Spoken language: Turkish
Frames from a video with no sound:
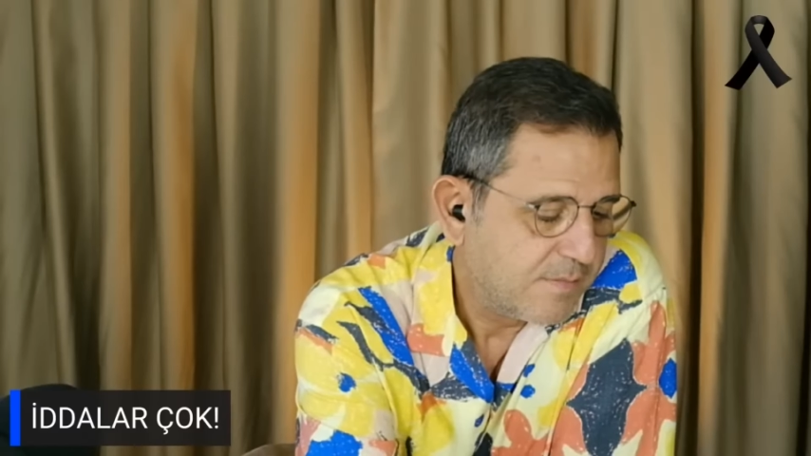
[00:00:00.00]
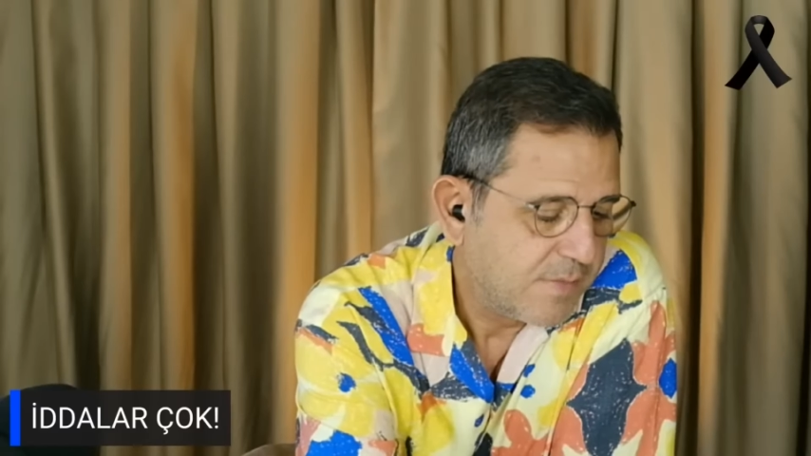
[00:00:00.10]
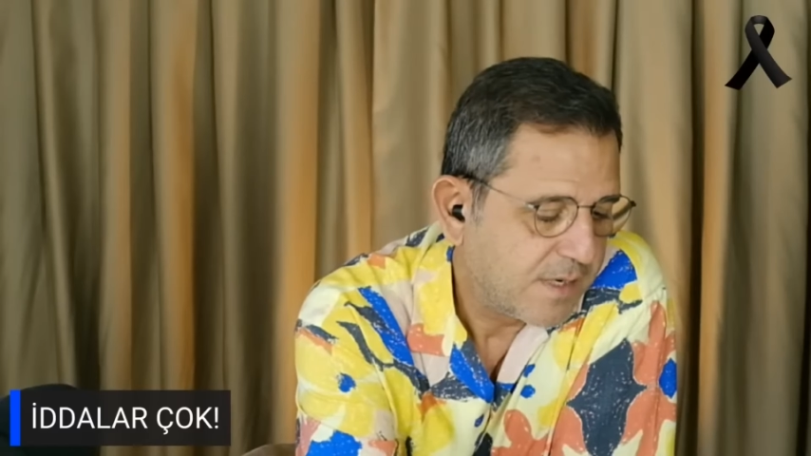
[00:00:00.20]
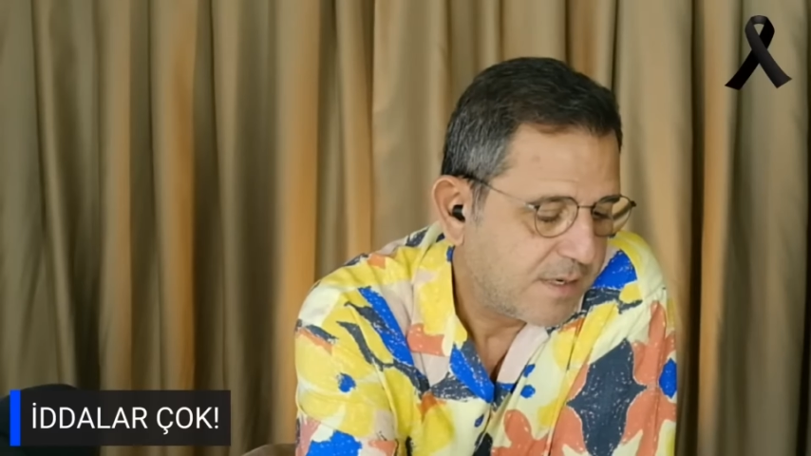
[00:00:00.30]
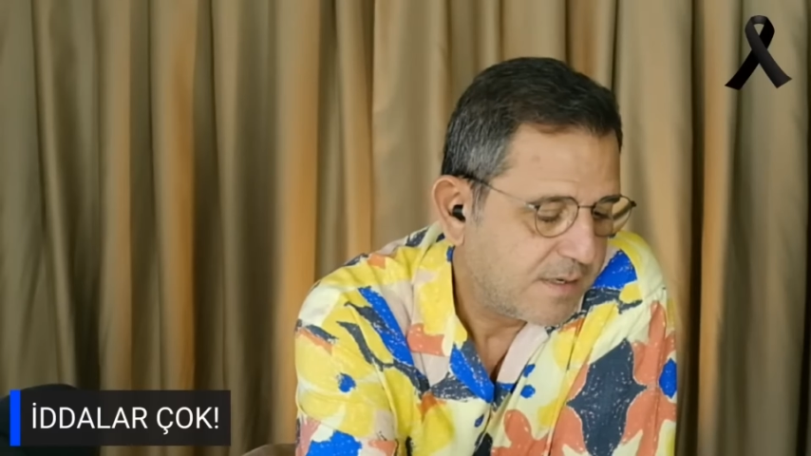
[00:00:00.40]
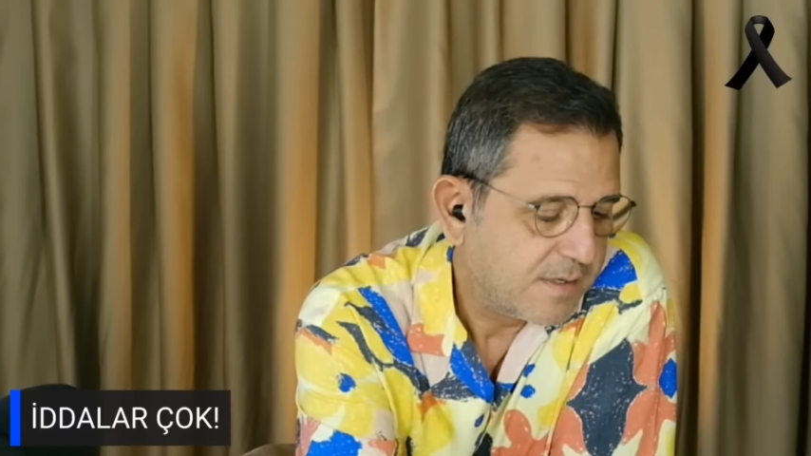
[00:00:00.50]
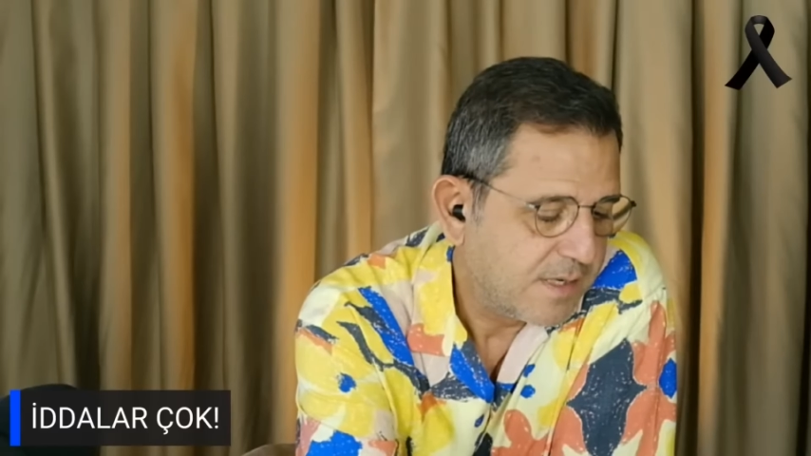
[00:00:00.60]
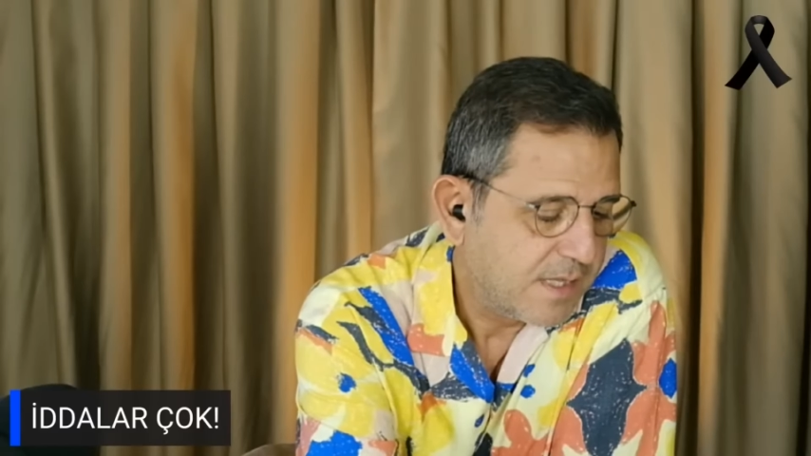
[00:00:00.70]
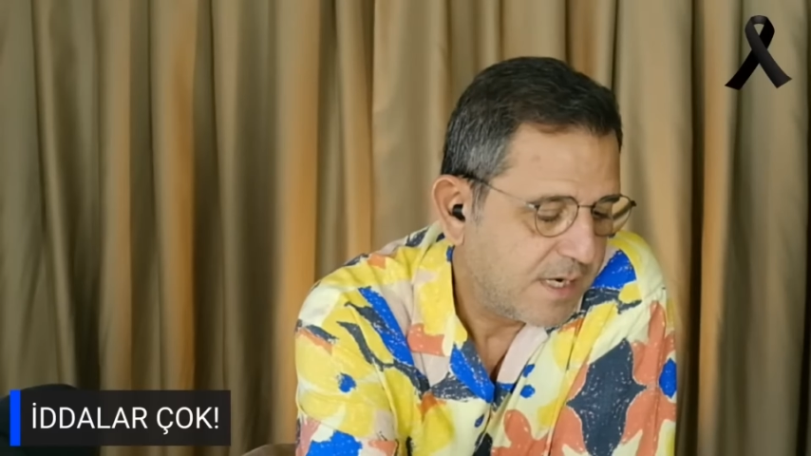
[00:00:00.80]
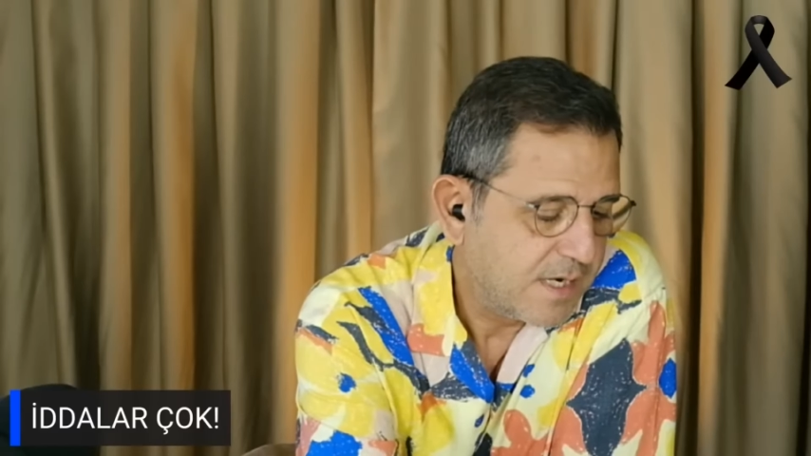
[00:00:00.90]
Bak
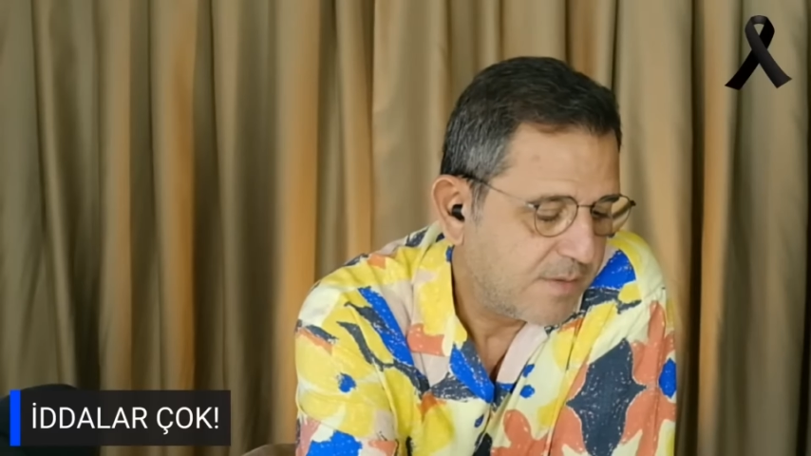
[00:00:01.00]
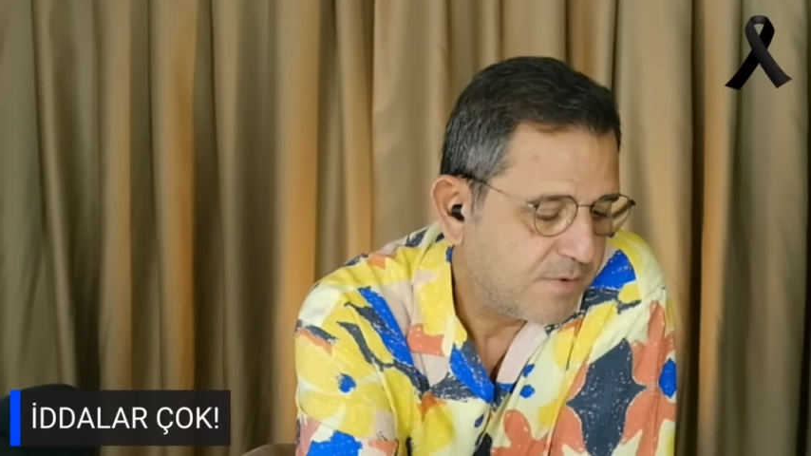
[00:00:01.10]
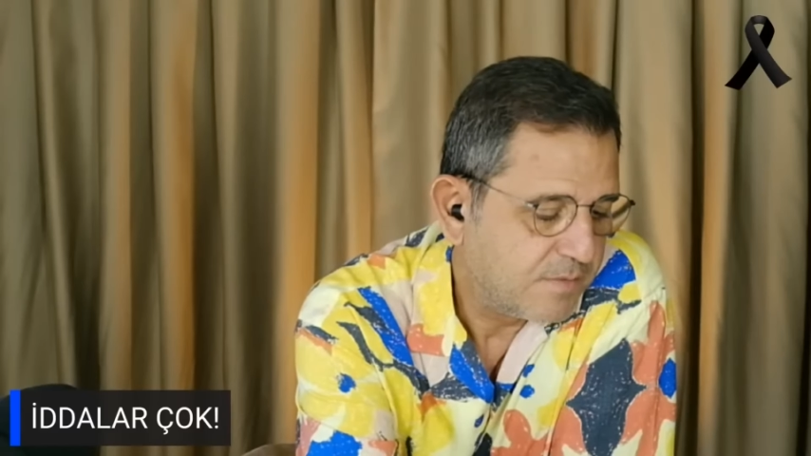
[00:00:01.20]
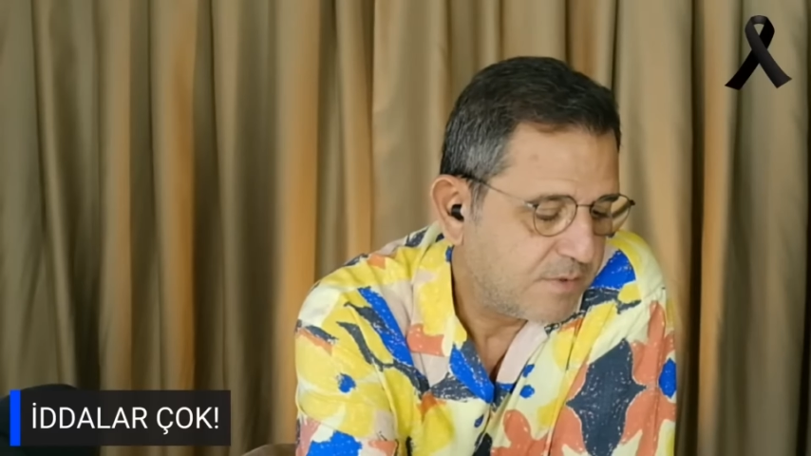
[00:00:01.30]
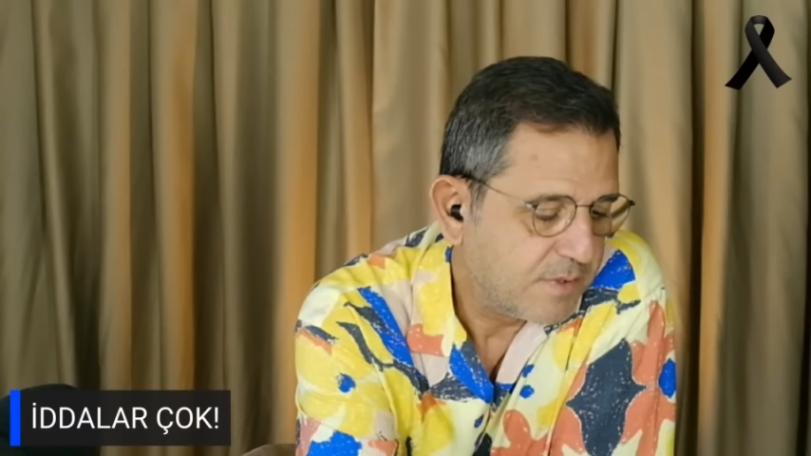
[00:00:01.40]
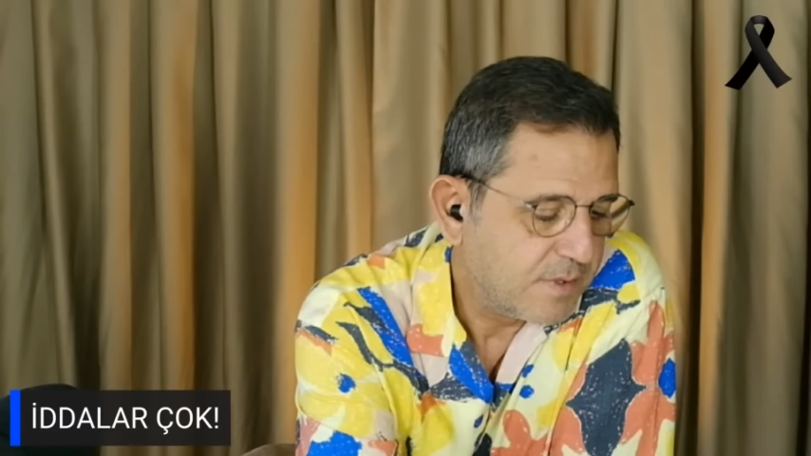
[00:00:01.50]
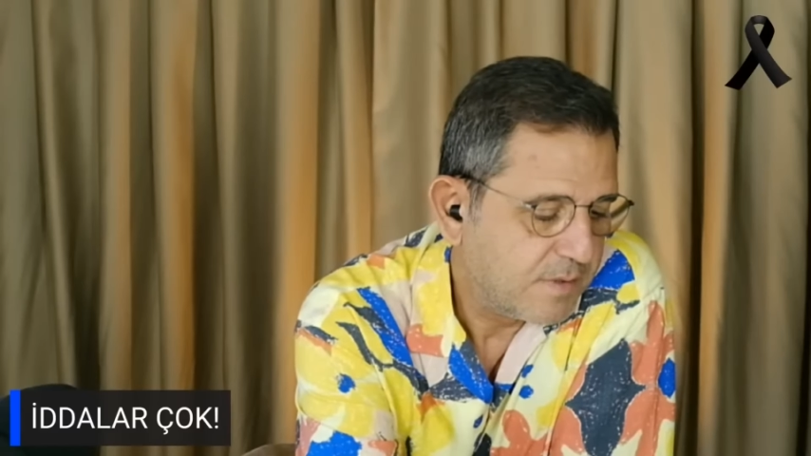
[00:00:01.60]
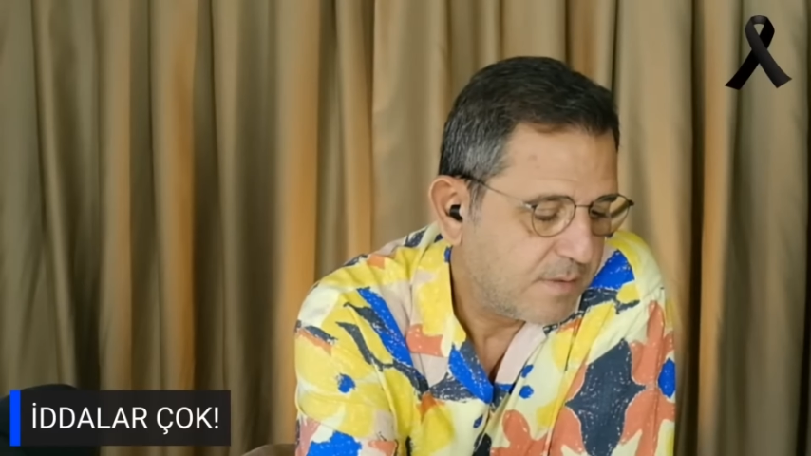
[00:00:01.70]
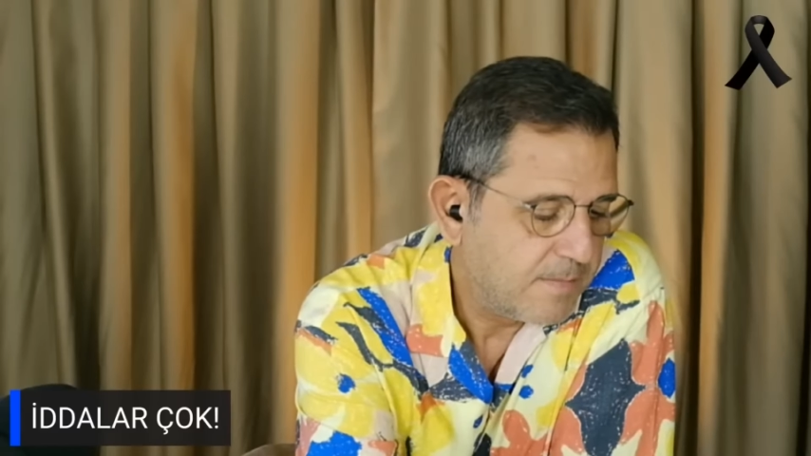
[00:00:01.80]
neler yapılmış ya.